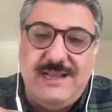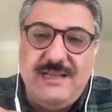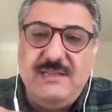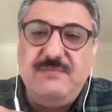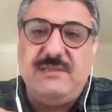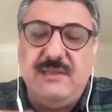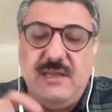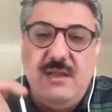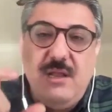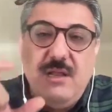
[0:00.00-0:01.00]

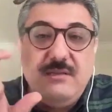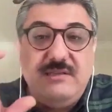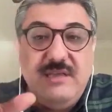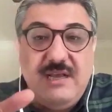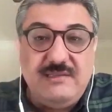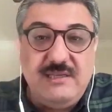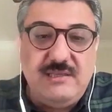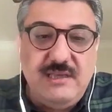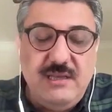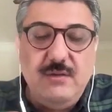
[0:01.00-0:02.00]
geldiğimizde
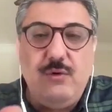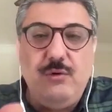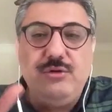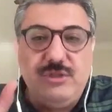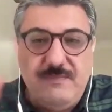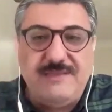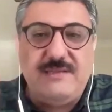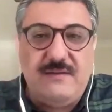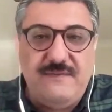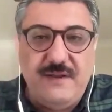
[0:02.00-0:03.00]
siyasete oldukça
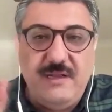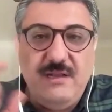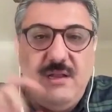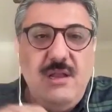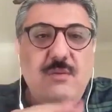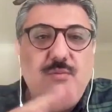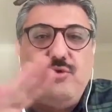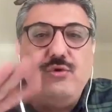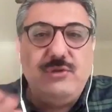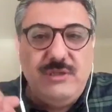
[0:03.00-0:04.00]
mesafeli.
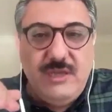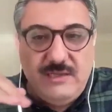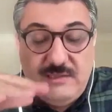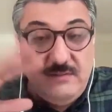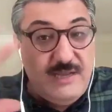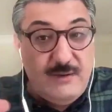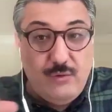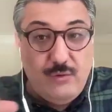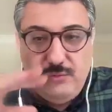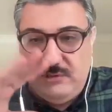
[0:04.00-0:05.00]
Bütün o siyasi yani
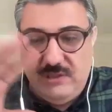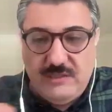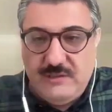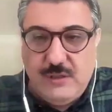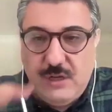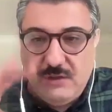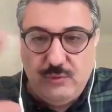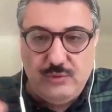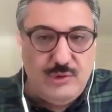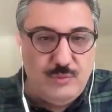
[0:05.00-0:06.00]
o siyasi kaos
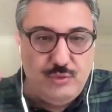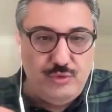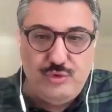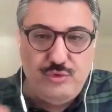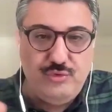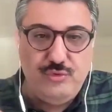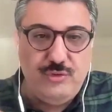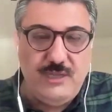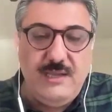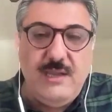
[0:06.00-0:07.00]
ortamını
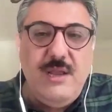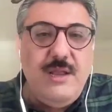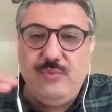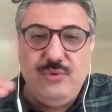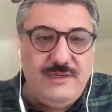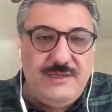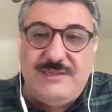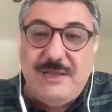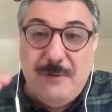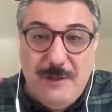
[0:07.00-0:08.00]
düşündüğünde
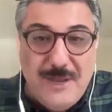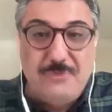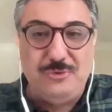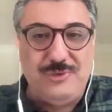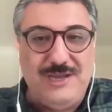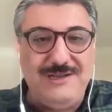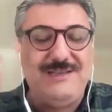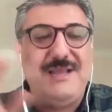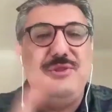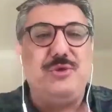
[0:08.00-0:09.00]
bunlardan tamamen
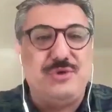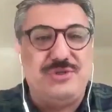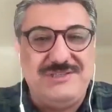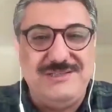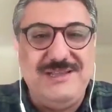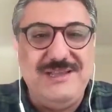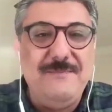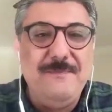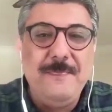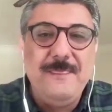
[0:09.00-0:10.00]
uzak, kendi
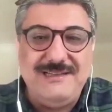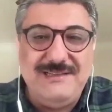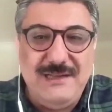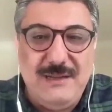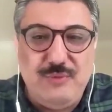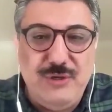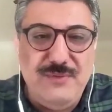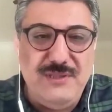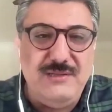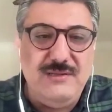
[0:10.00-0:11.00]
köşesinde. Zaten
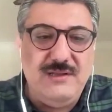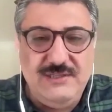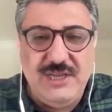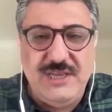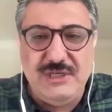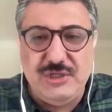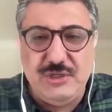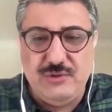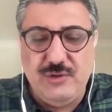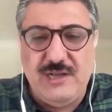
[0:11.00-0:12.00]
Abdülhamid'in şeyinde
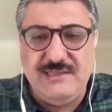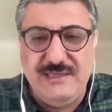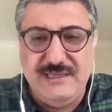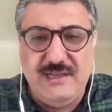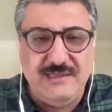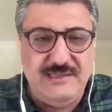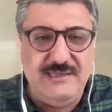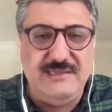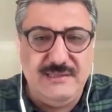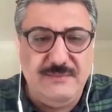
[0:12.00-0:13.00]
çalışıyor. Hazine
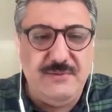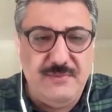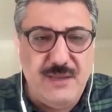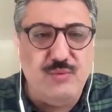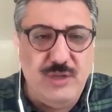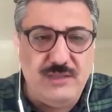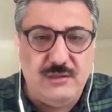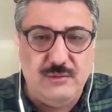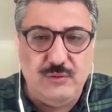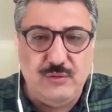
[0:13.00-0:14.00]
hazinesinde bir memuriyet
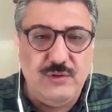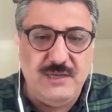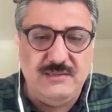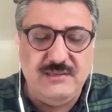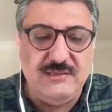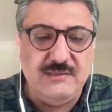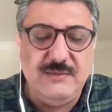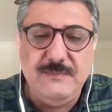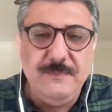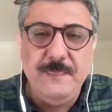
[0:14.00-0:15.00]
alıyor baktığın
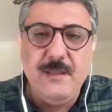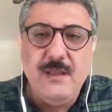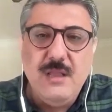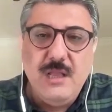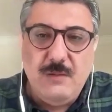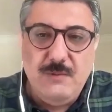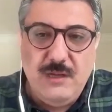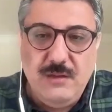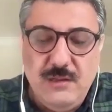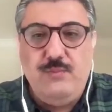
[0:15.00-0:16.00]
zaman.
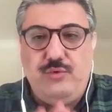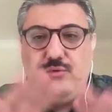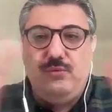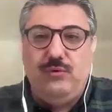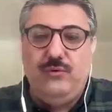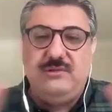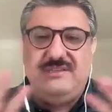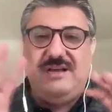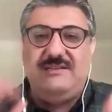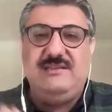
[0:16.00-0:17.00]
Ama bütün bu
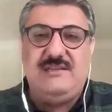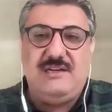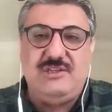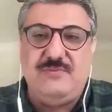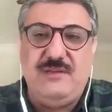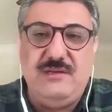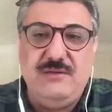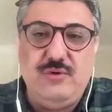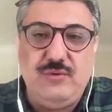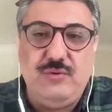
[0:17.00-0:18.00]
siyasi
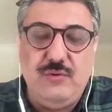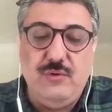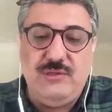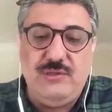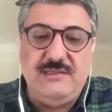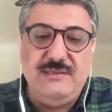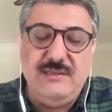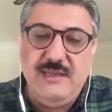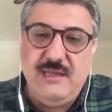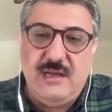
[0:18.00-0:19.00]
tartışmaların çok
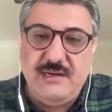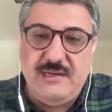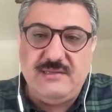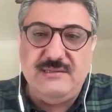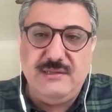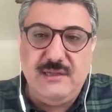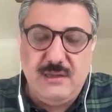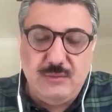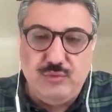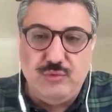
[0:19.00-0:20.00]
ötesinde,
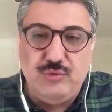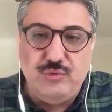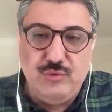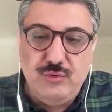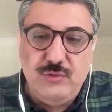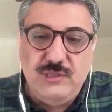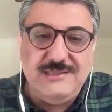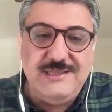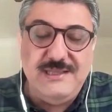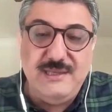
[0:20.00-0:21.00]
arkasında durduğunu,
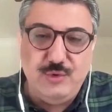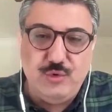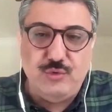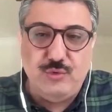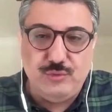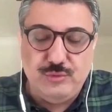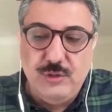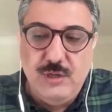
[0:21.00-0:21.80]
izlediğini görüyoruz